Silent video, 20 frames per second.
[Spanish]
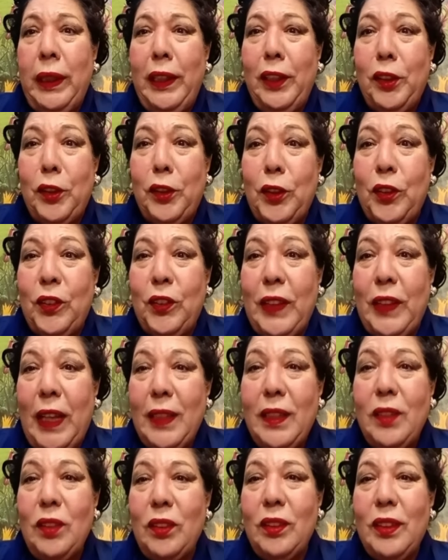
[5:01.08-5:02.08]
de
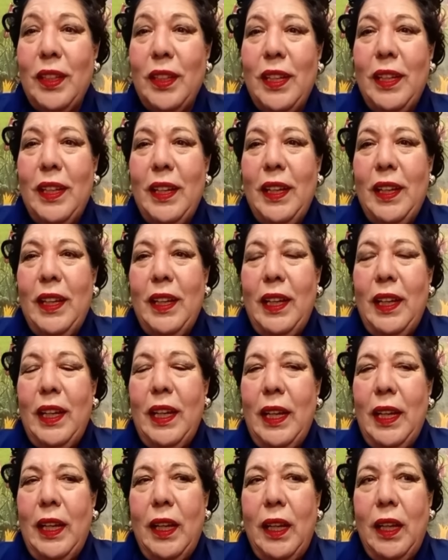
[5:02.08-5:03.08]
rosarios,
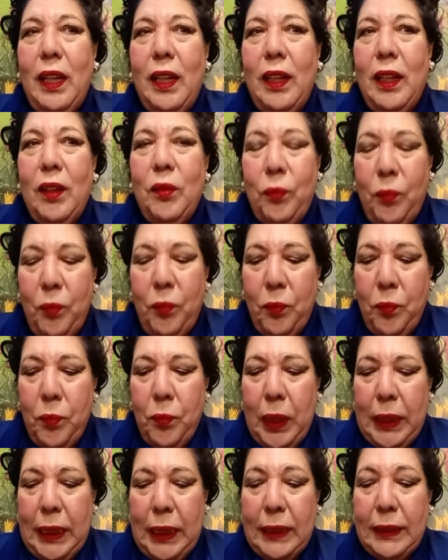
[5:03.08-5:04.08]
eh,
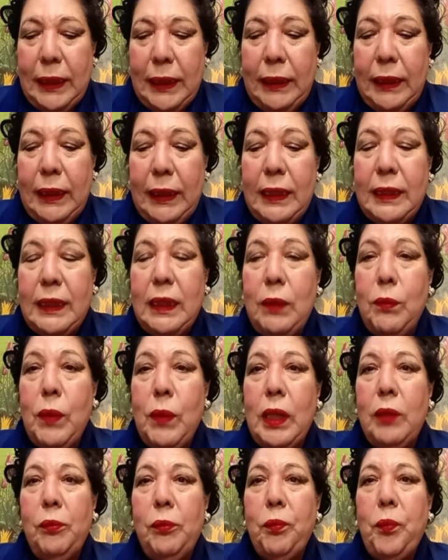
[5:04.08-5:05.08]
María
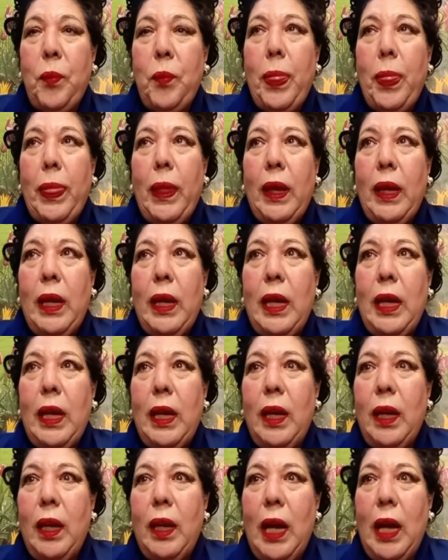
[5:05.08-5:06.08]
Santísima
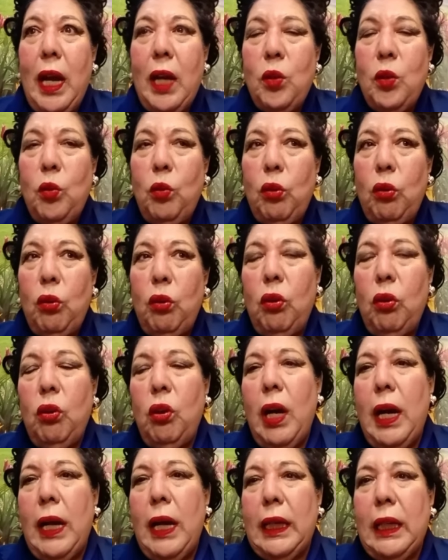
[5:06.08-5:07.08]
eh,
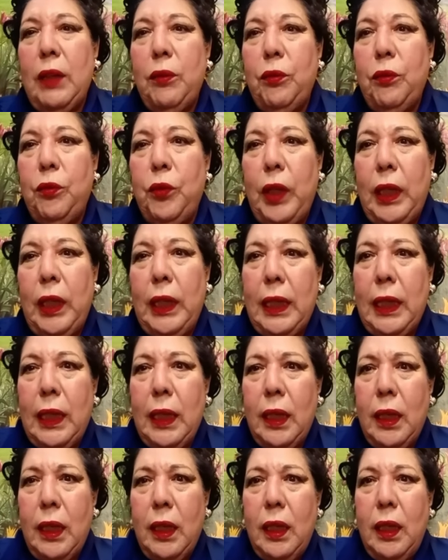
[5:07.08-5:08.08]
ayudó a que
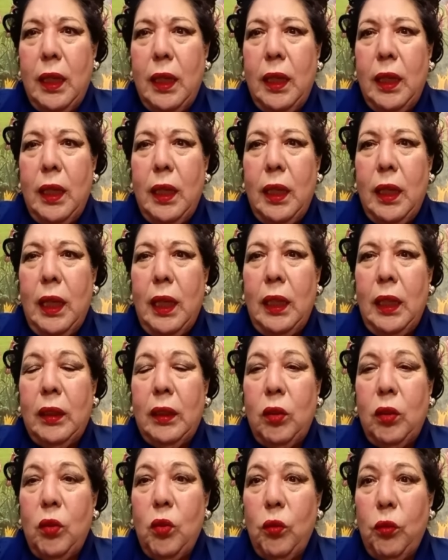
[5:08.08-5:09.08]
fuera el
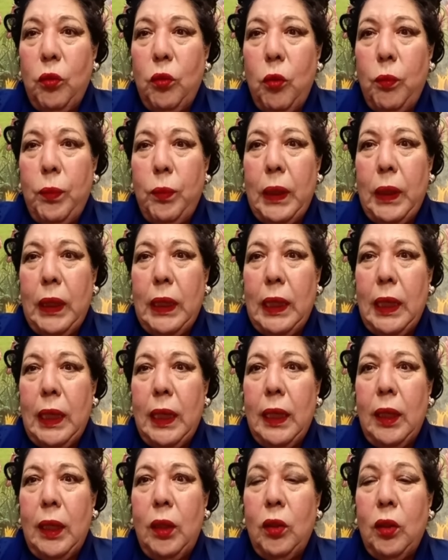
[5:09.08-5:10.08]
triunfo
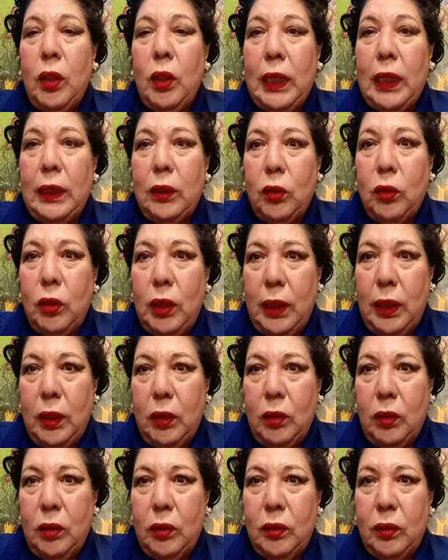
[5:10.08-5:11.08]
para los
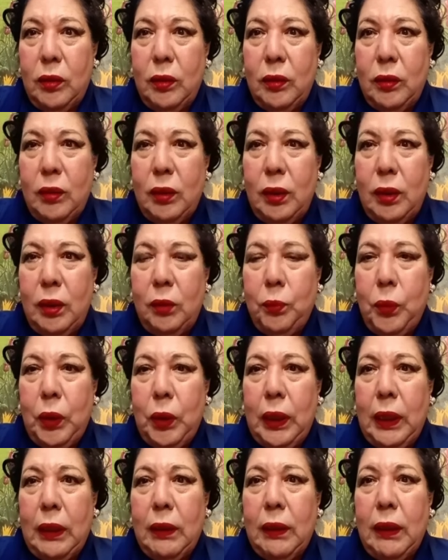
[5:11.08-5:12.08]
católicos
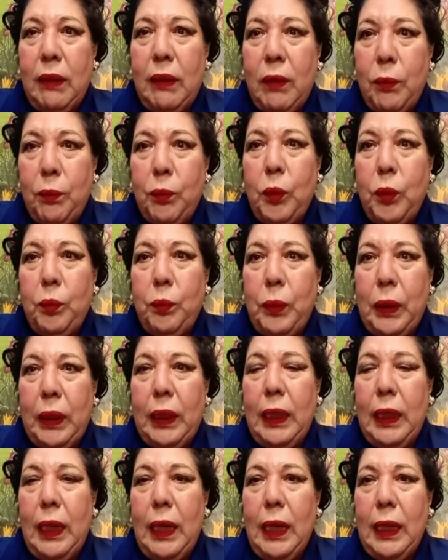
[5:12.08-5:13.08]
porque estaban por
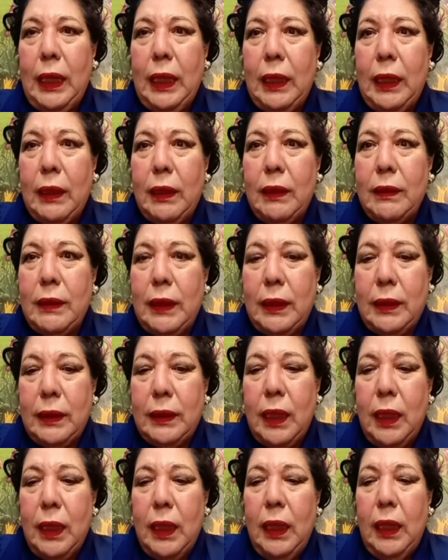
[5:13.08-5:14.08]
perder la guerra, si
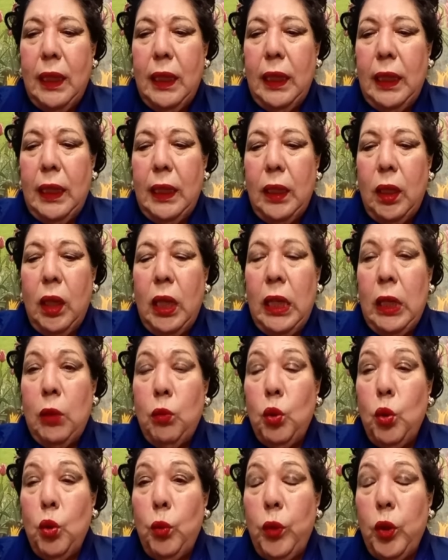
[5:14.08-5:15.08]
esa era,
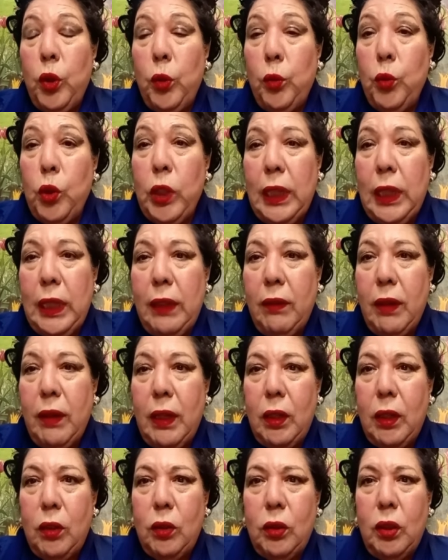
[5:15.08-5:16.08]
un número muy
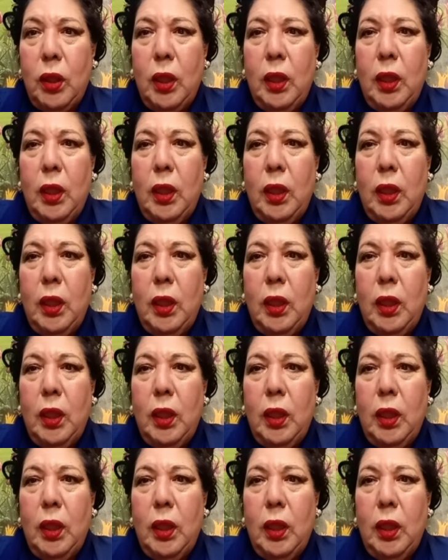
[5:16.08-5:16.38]
elevado,